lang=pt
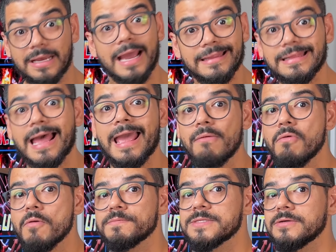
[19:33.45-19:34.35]
ainda é
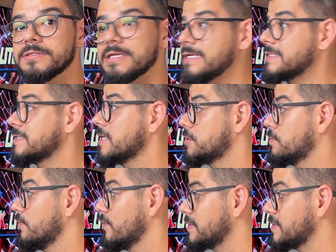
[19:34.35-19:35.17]
uma opção interessante, porque